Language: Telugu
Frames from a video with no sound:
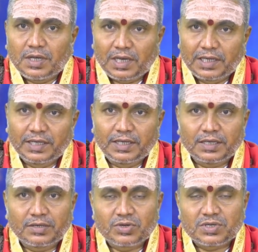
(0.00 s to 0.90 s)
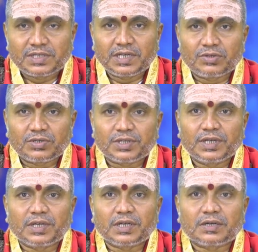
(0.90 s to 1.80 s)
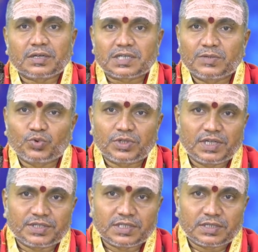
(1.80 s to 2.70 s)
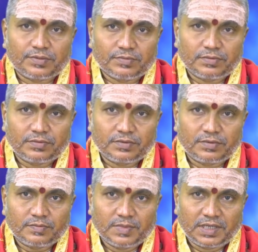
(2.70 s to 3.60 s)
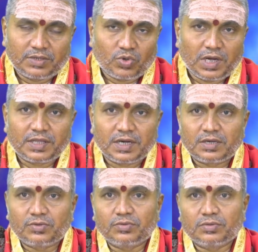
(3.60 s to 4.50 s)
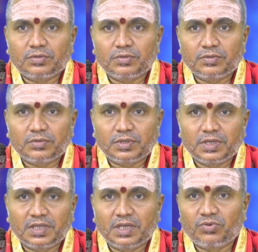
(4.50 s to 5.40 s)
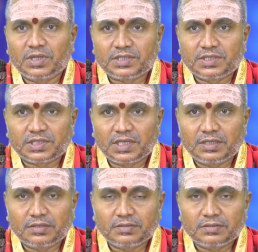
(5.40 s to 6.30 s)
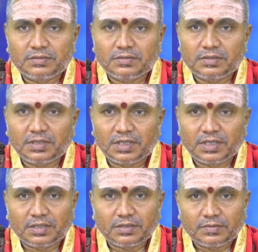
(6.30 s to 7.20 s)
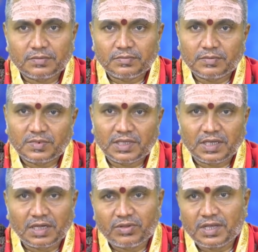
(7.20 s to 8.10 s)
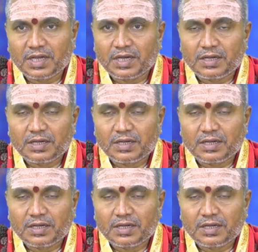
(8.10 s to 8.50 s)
అలాగే కృష్ణ జయంతి వస్తే కృష్ణమూర్తిని అర్చిస్తాం మరి ఉగాది నాడు ఏ దేవుని అర్చించాలి అంటే యథావిధిగా